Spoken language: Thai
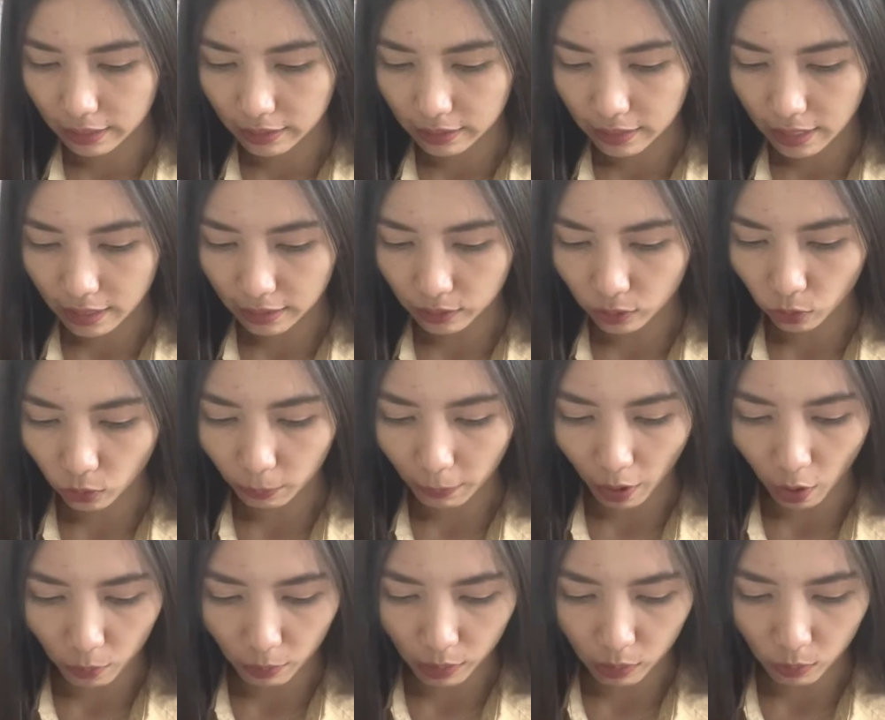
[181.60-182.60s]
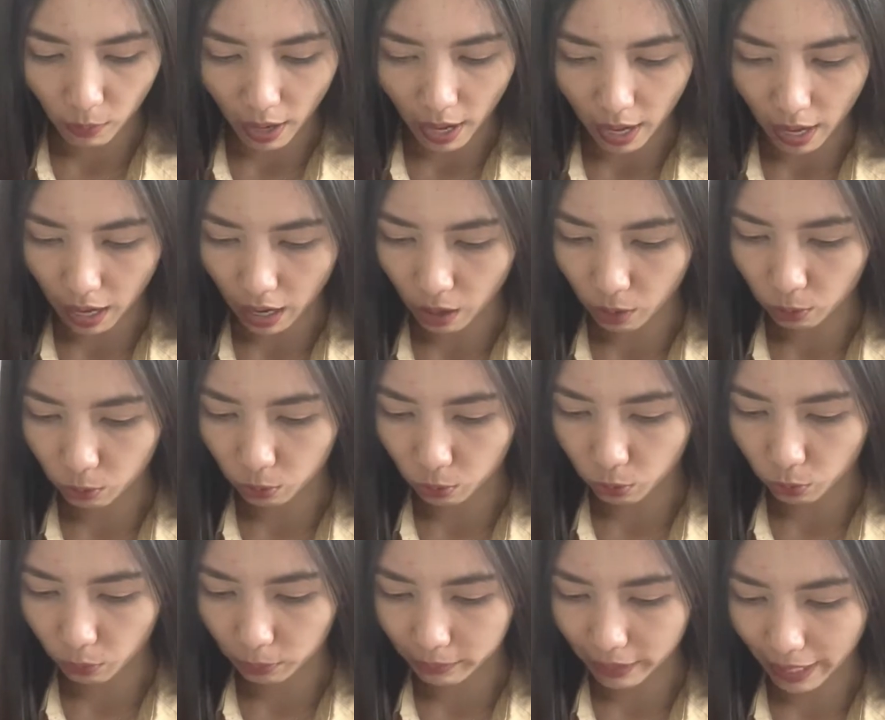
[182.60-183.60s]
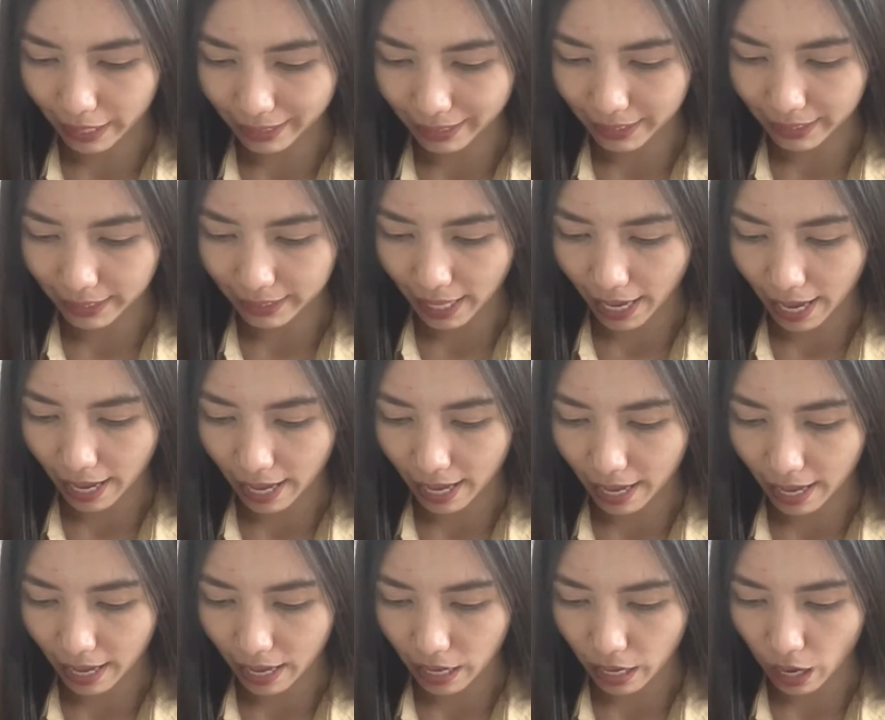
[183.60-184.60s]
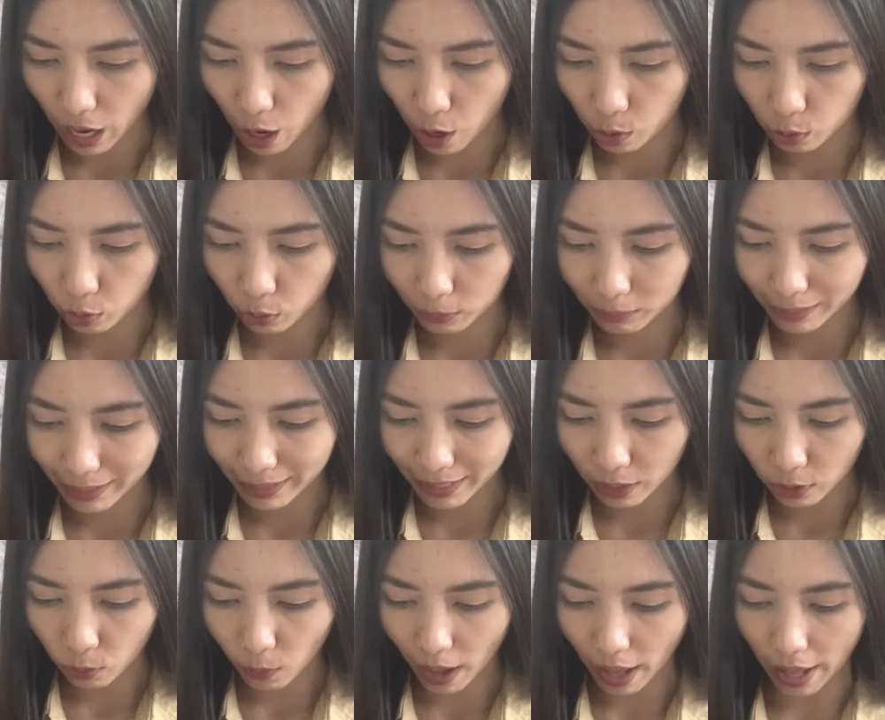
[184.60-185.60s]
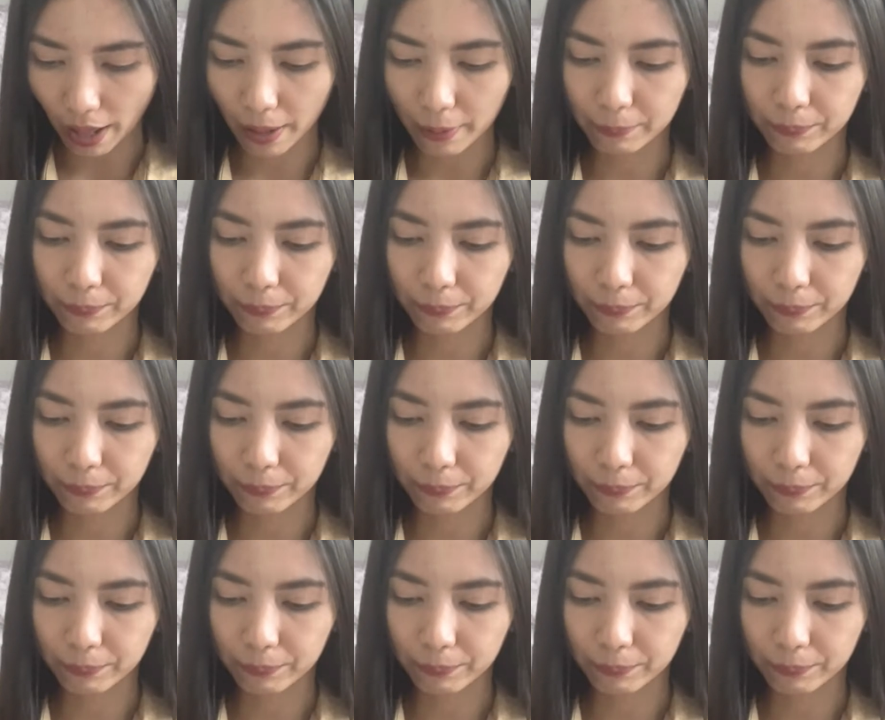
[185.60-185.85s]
เลือกรูปเอาเป็นว่าเอารูปไหนดีหนะเอารูปนี้ดีกว่า